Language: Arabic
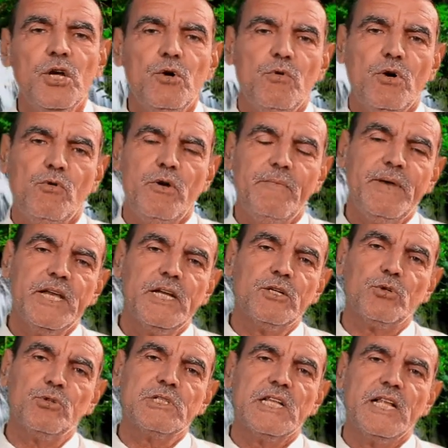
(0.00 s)
وهو ما
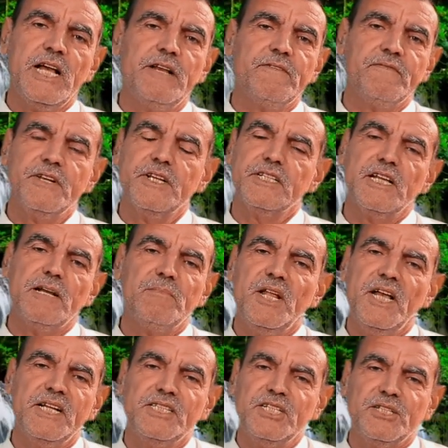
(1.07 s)
ينقص الان في النظام
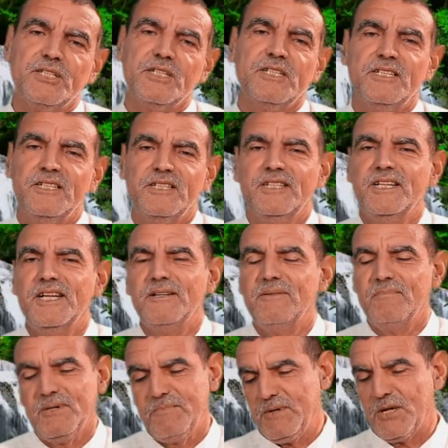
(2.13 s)
الحديث يعني
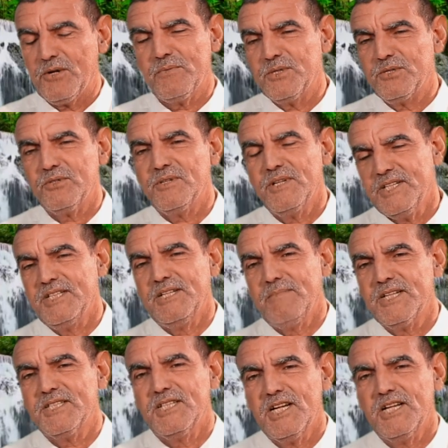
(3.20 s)
الان البروبايوتيك يعني
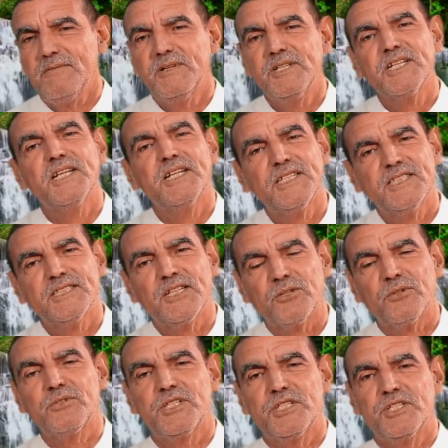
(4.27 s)
البكتيريا اللبنيه التي
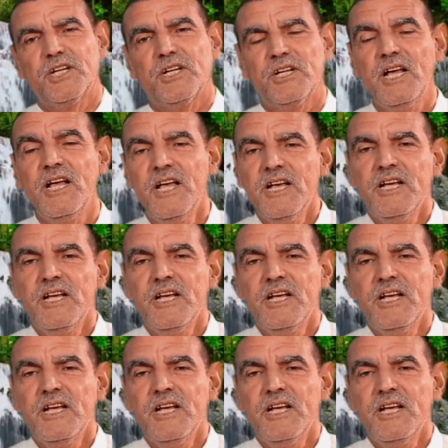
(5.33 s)
تنقص ان شاء الله